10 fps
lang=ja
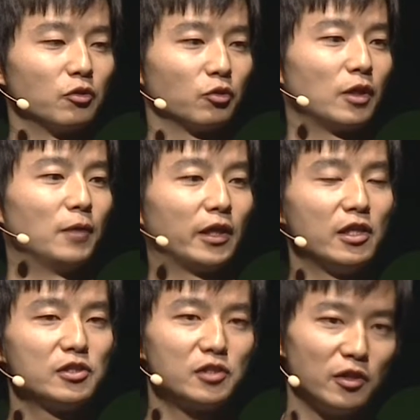ことが、まあ、
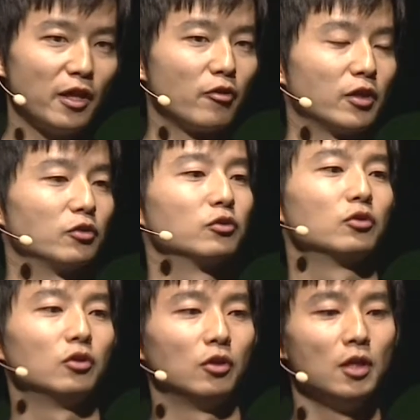現実的なのかという
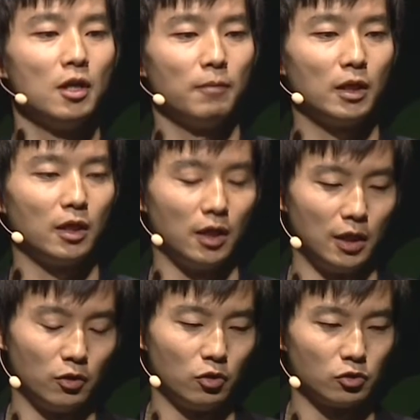とまだ
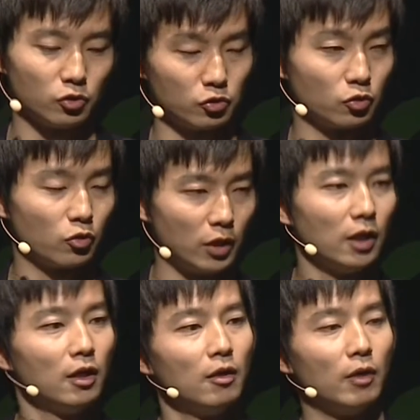あのちょっとそこ
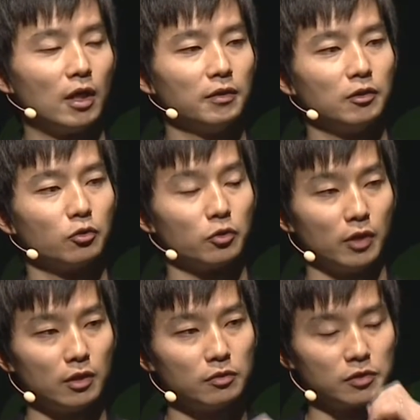は分かんないところ
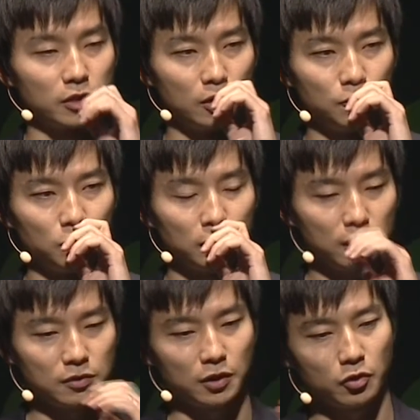であるんですけどもた
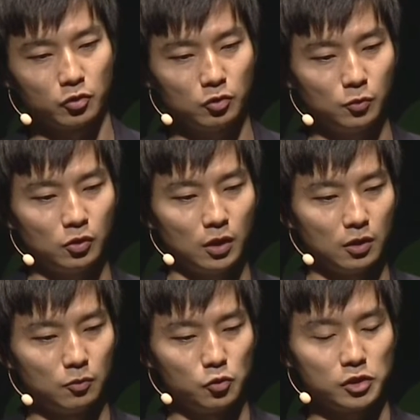だ先ほども
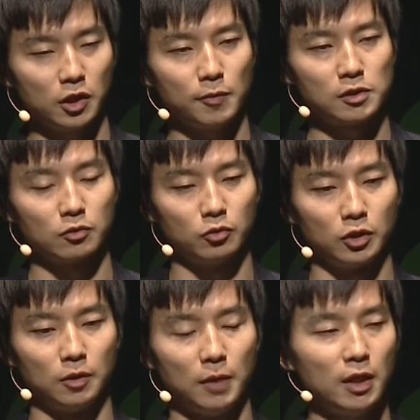あの申し上げました通
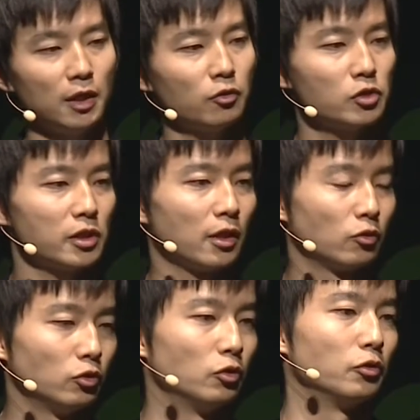りマーケット自体が
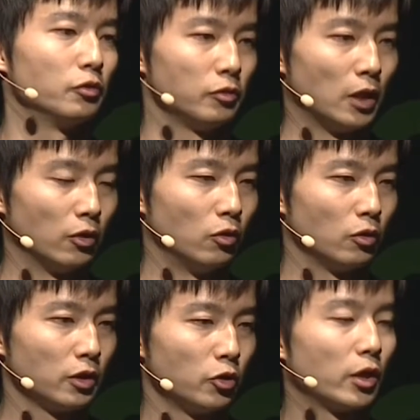どんどんあ
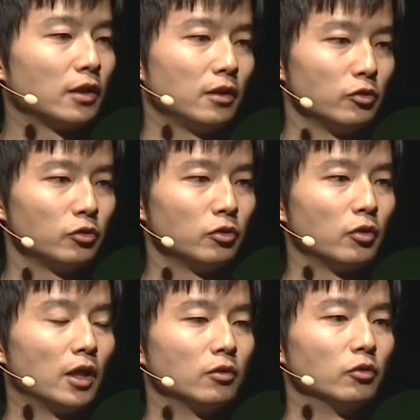の広がってるっていう
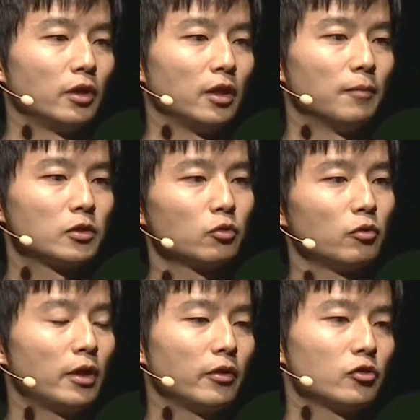のがあるので、まあ、そこ
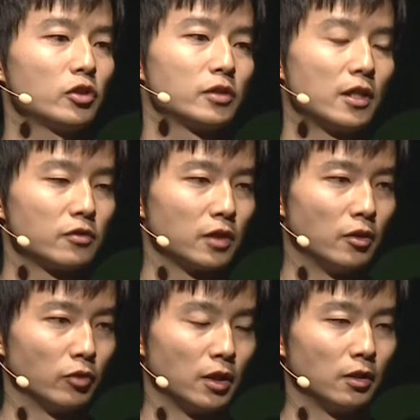を我々としてはチャンスがあ
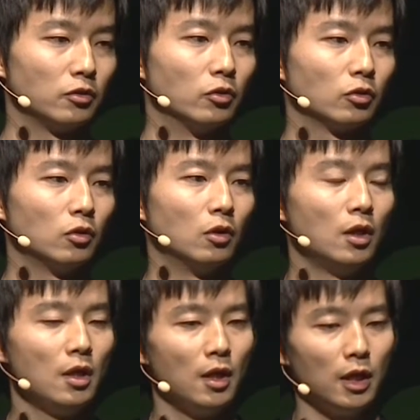るのかなっていうのと
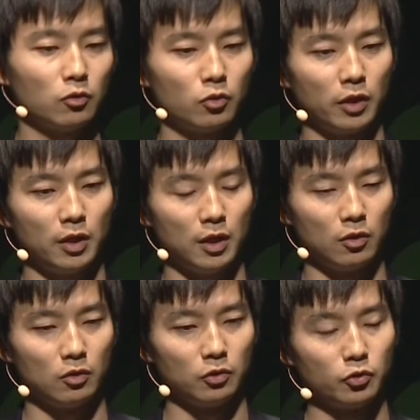あとこれあ
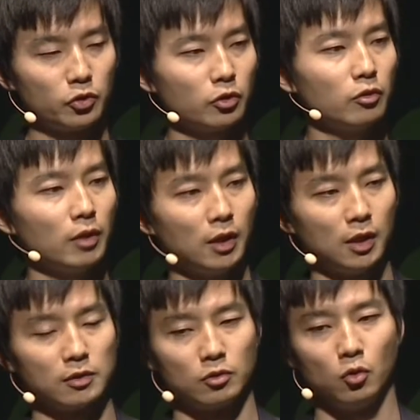のゆくゆく
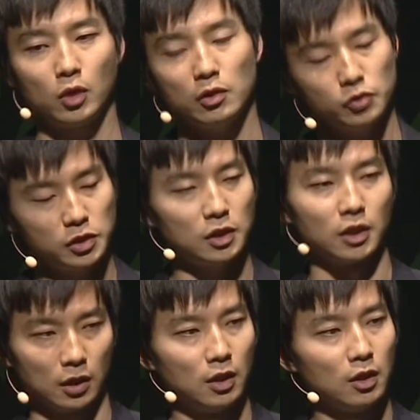はその他の地
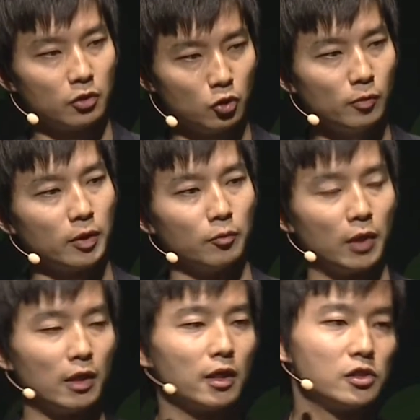域グローバルも
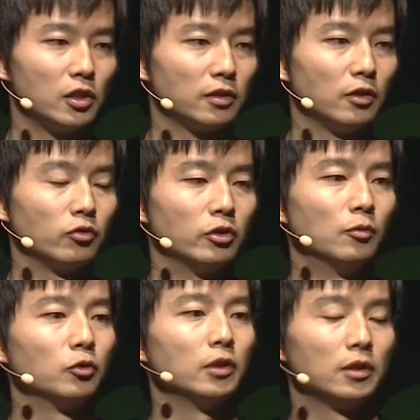展開していきたいというふうに
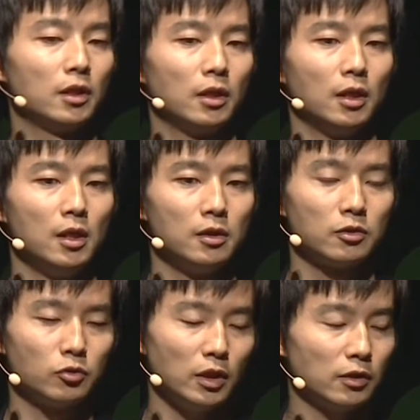思っていてで
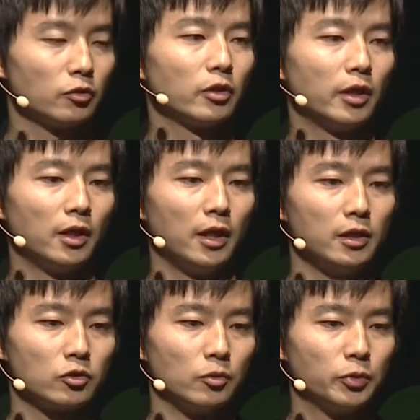そうなった時にはやは
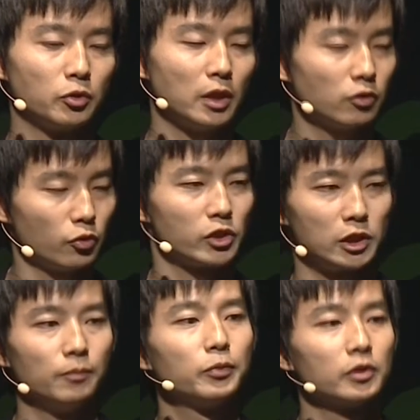りそのプロダクトの
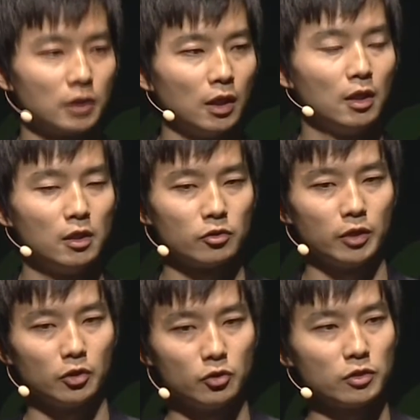シンプルさそ
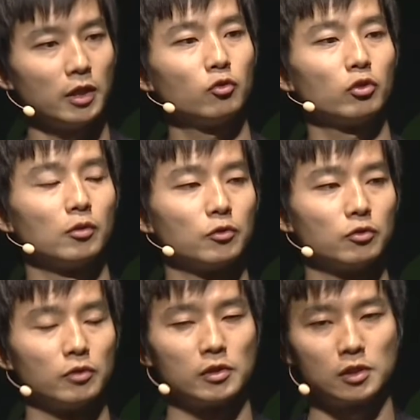れはユーザーにとっても
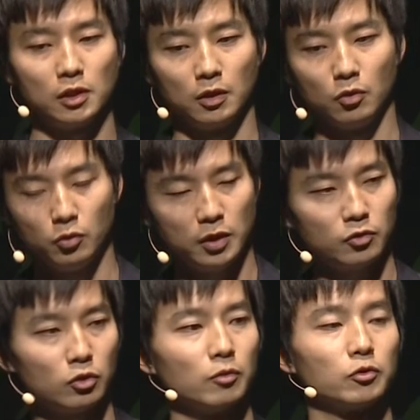そうですしオーナーに
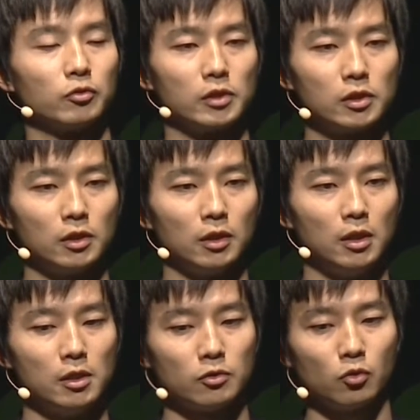とってもそうですし
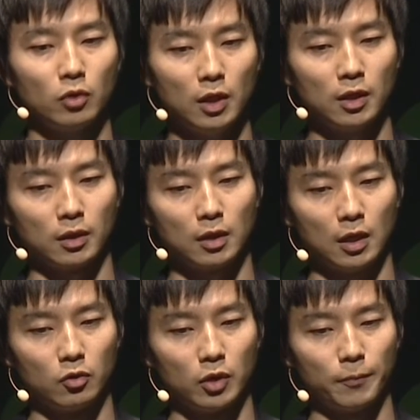そこが
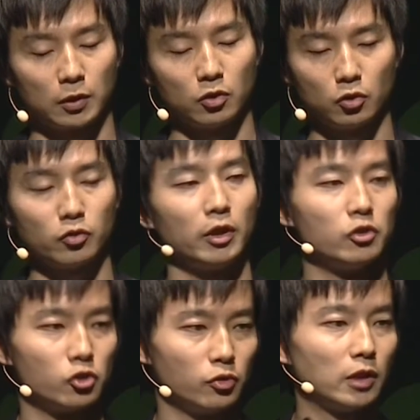あのやっぱ究極的には
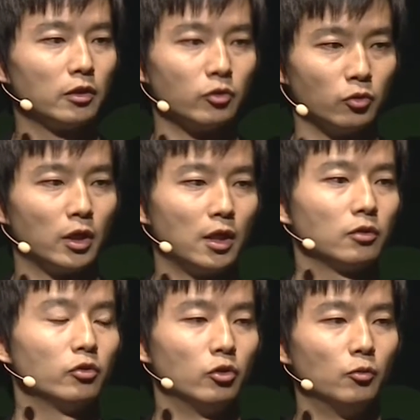重要になってくるのかな
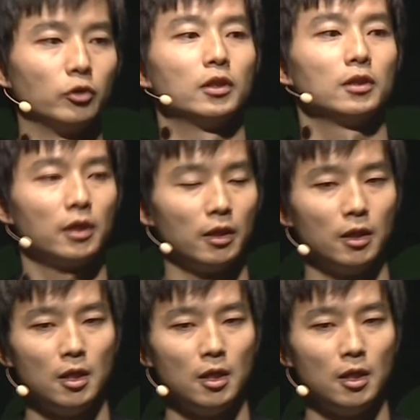というふうに思っていて、